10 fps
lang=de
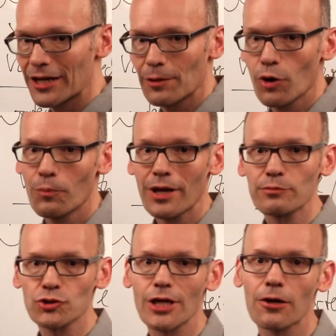Bei der
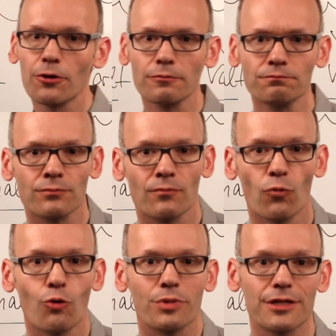Problemstellung,
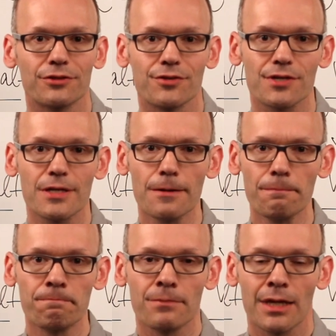worum geht es
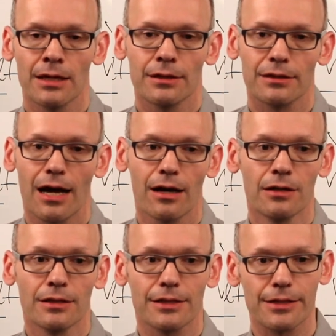hier?
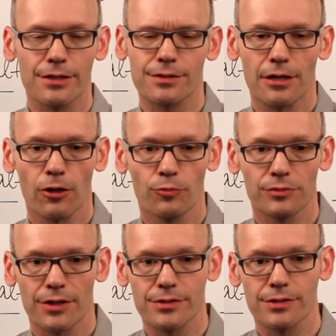Da geht es darum,
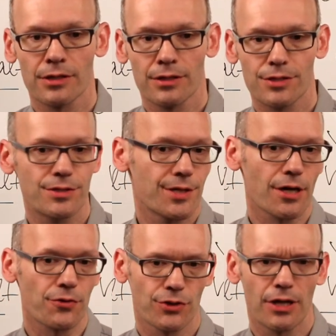dass sie
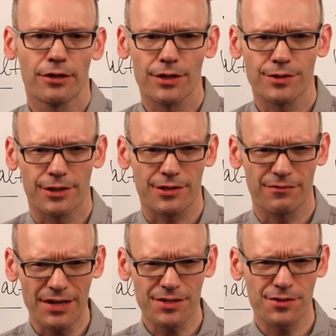sich
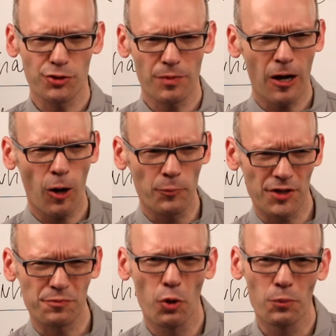auseinandersetzen. Was ist überhaupt
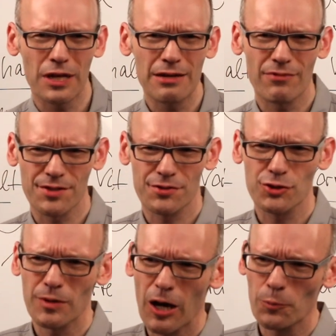das Problem? Was ist
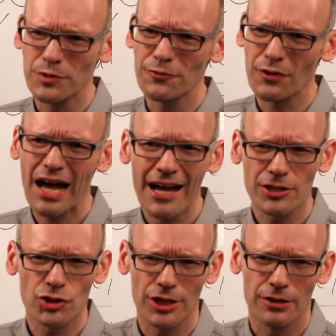überhaupt die
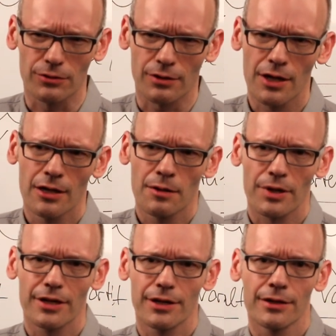Fragestellung,
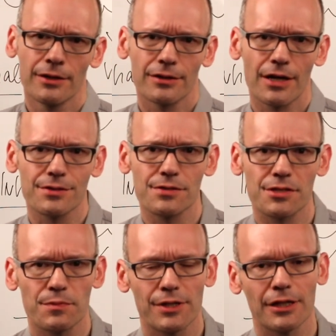bei der sie
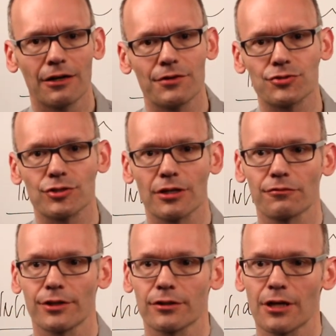sich mit ihrer
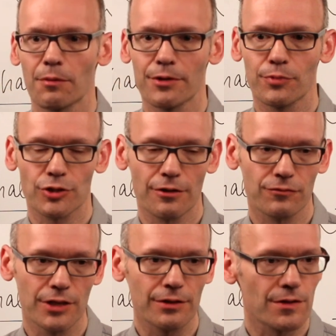wissenschaftlichen Arbeit
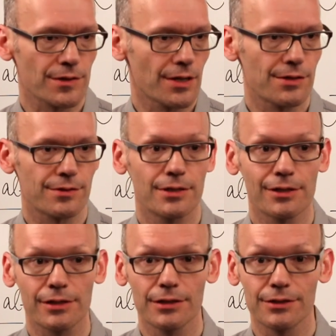beschäftigen? Das heißt,
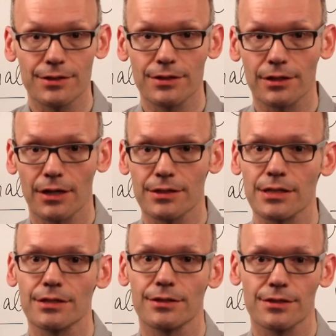hier gilt es, sich
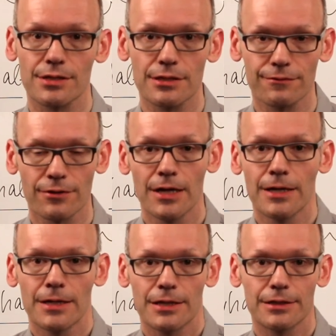ganz intensiv
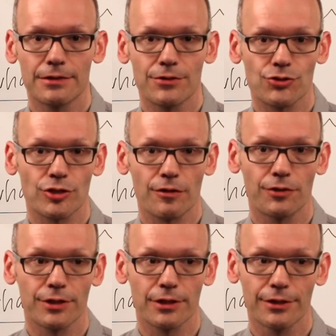in die
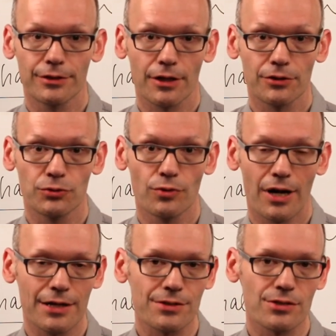wissenschaftliche
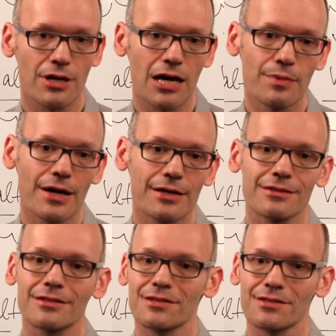Literatur
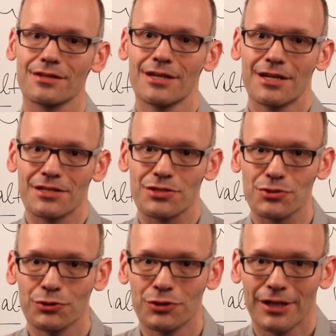einzuarbeiten, diese
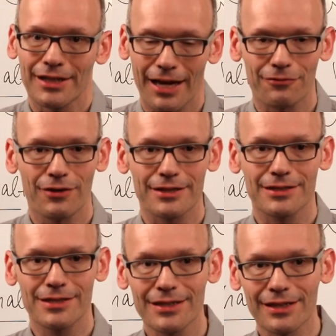zu
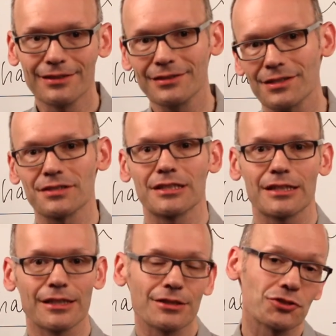reflektieren, diese
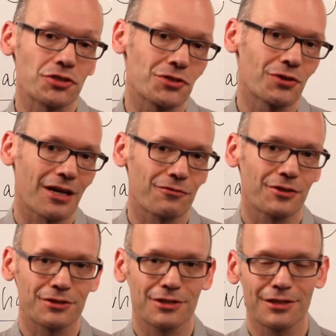kritisch zu
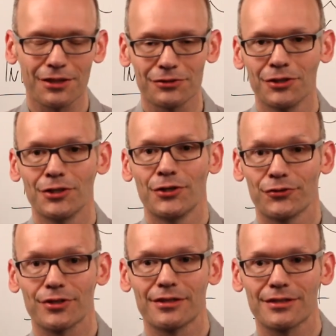reflektieren
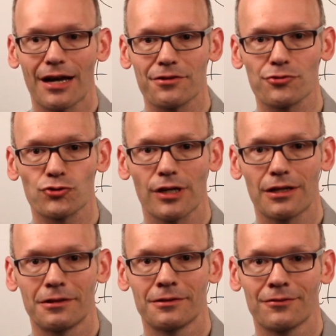und dann
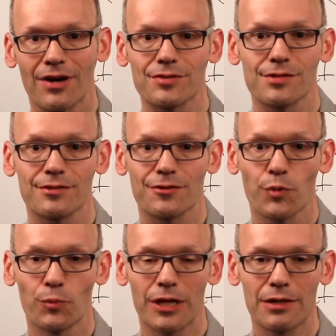darzustellen, was ist das
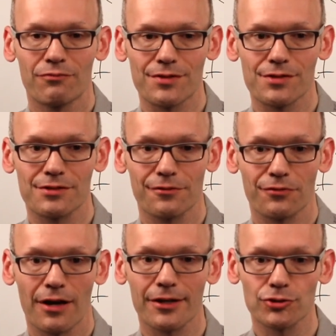Problem, was ist die
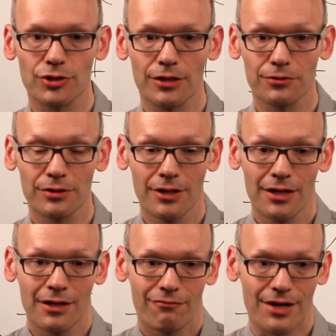Fragestellung,
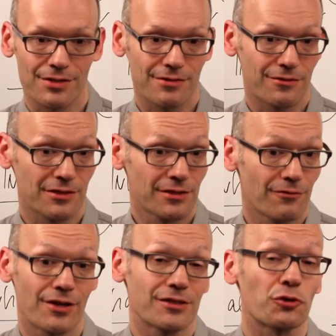was ist
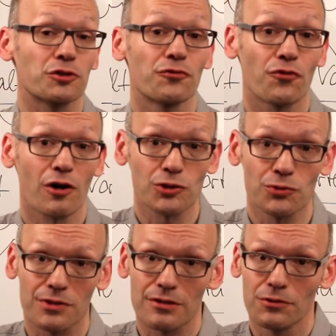vielleicht auch die
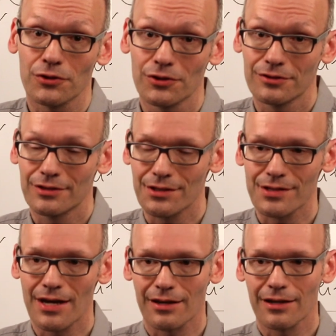Forschungslücke, die
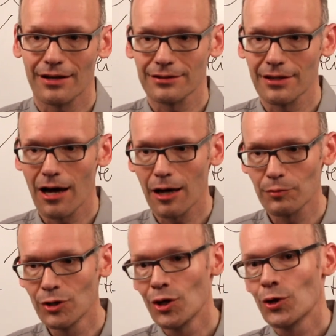sie erkannt
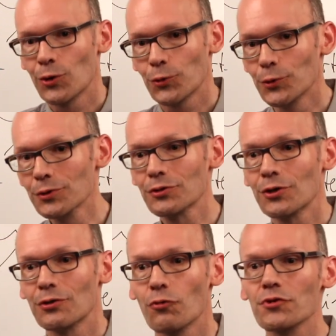haben und
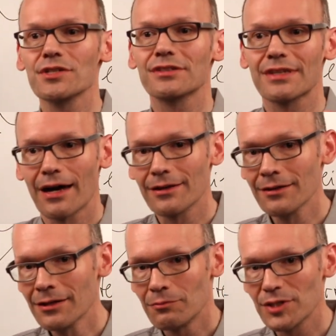wo sie
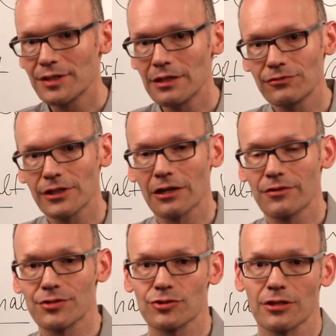dann mit Hilfe ihrer
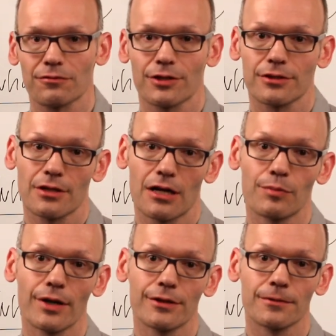wissenschaftlichen
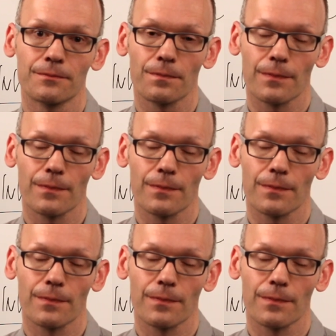Arbeit